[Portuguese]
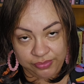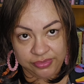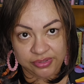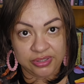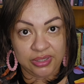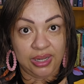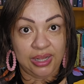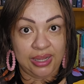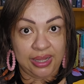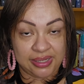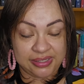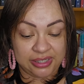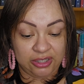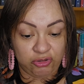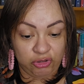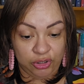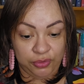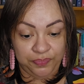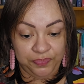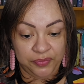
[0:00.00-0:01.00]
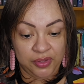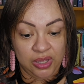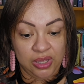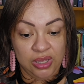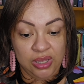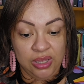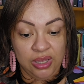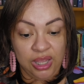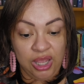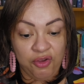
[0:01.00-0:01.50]
Se ele é casado ou não.
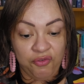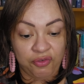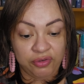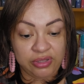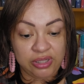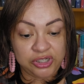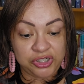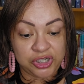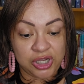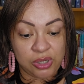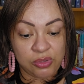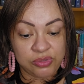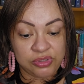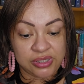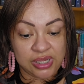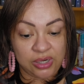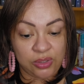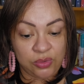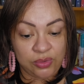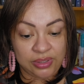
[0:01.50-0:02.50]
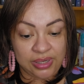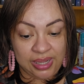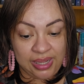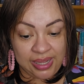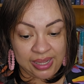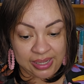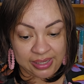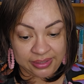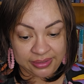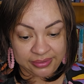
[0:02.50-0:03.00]
Eu vou deixar o
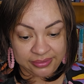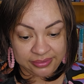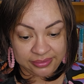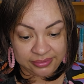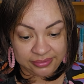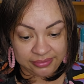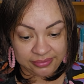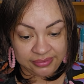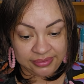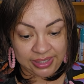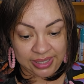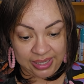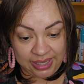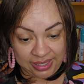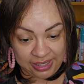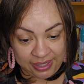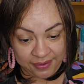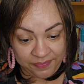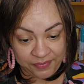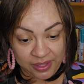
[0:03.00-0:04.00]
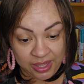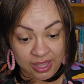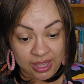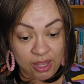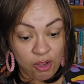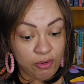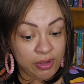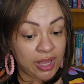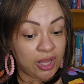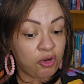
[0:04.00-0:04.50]
celular dele.
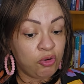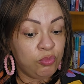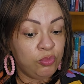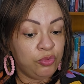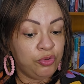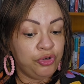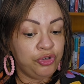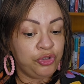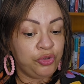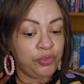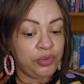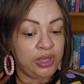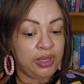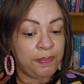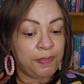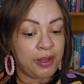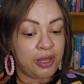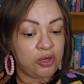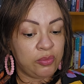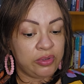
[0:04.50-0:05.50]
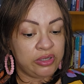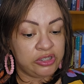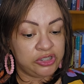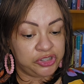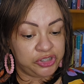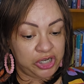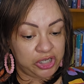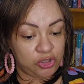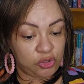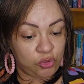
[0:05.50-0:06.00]
Eu quero muito ir para o
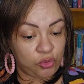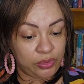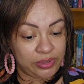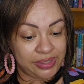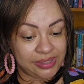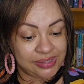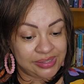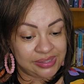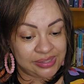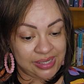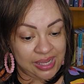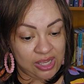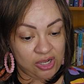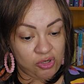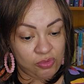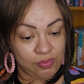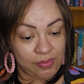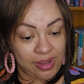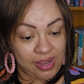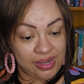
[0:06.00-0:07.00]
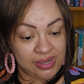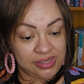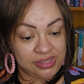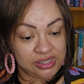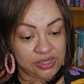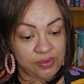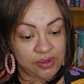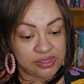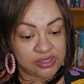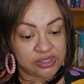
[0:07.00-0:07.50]
Egito, conhecê-lo.
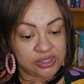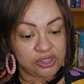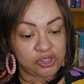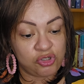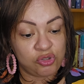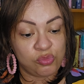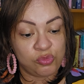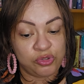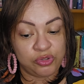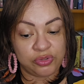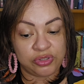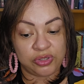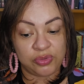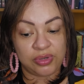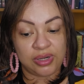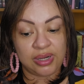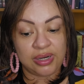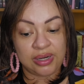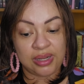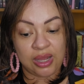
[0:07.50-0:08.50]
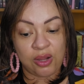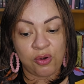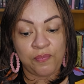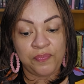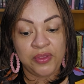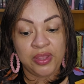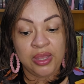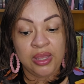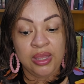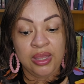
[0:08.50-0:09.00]
Mas eu assisto muito o seu canal.